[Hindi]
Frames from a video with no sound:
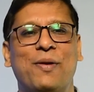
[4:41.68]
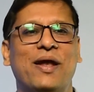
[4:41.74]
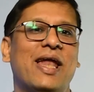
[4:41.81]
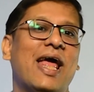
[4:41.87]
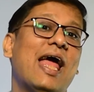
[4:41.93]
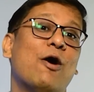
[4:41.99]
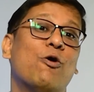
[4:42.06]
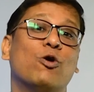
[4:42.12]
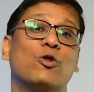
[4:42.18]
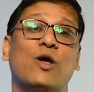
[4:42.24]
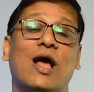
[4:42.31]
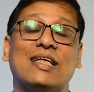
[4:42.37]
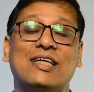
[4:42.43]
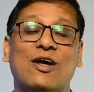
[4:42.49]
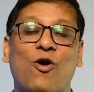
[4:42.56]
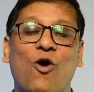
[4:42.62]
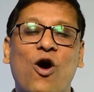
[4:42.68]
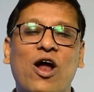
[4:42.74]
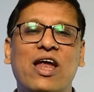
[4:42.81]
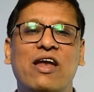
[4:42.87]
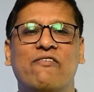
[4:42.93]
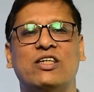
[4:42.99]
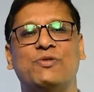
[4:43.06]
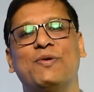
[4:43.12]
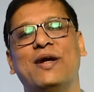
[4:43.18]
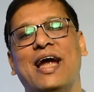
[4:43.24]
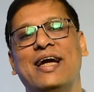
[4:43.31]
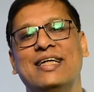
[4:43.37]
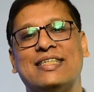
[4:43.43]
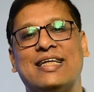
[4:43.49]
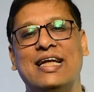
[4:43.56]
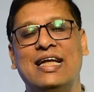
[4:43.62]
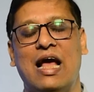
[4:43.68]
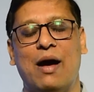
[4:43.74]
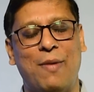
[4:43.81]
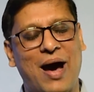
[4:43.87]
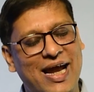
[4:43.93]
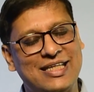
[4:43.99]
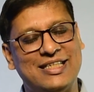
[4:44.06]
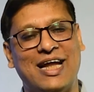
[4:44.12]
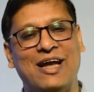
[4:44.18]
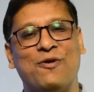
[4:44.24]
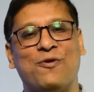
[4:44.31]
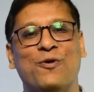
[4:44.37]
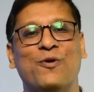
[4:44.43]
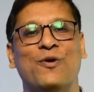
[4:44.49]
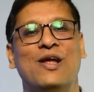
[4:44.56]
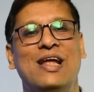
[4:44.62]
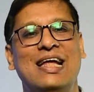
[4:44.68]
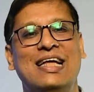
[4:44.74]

पर नए हो तो ऐसे और इन्वेस्टमेंट आइडियाज के लिए हमारे चैनल को